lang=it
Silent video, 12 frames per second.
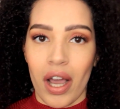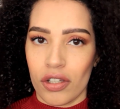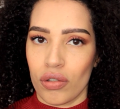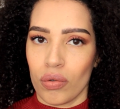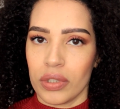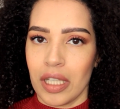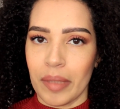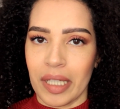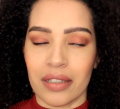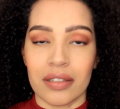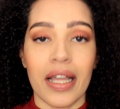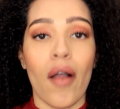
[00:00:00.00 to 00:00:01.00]

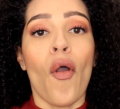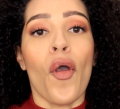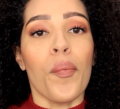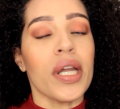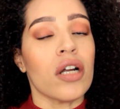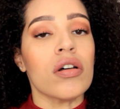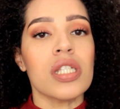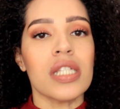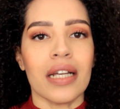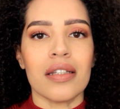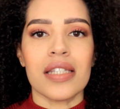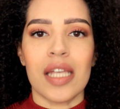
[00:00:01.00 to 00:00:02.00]
assolutamente, però
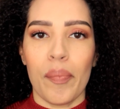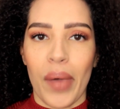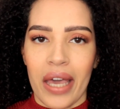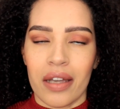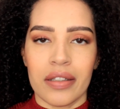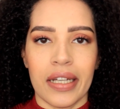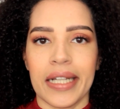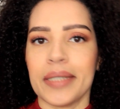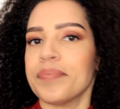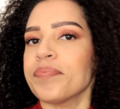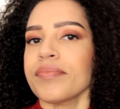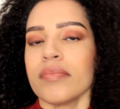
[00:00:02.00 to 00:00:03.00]
senza
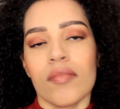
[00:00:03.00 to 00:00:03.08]
perdere